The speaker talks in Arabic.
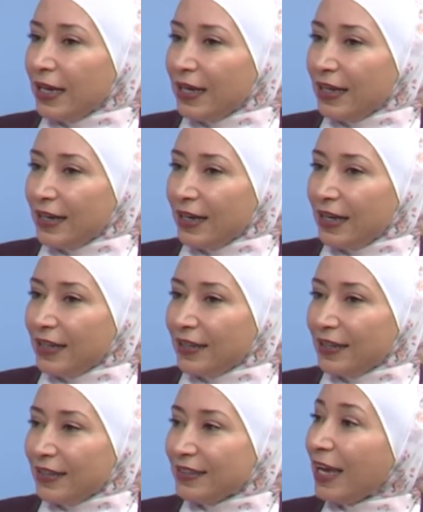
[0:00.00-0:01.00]

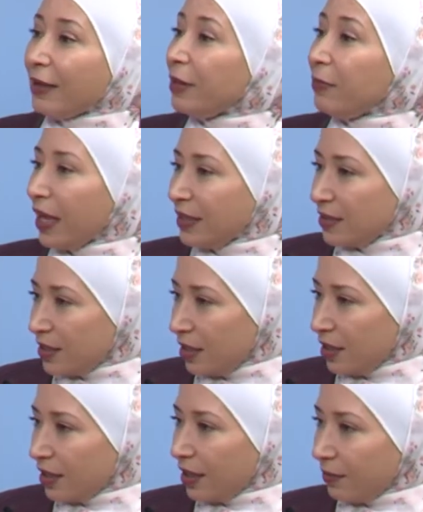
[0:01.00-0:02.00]
الدعم
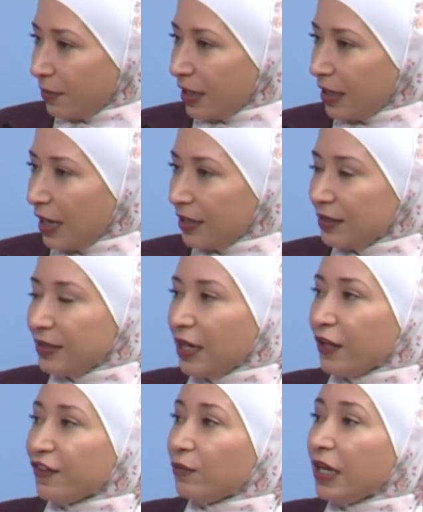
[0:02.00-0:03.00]
المادي خلال
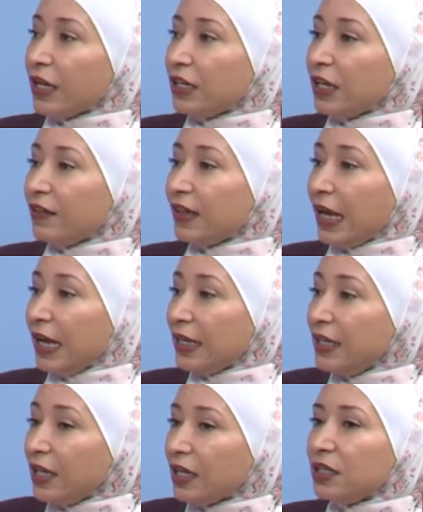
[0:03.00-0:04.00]
الدراسة ولكن هسه
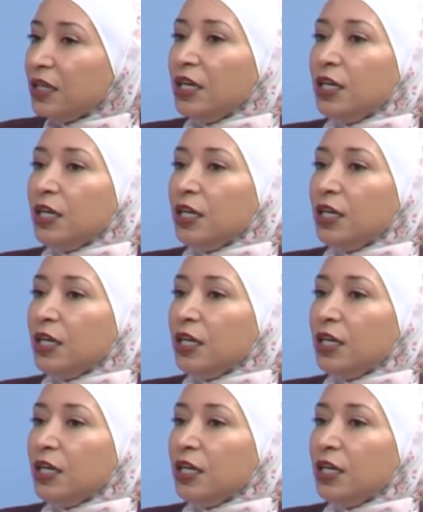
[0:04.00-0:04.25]
حاليا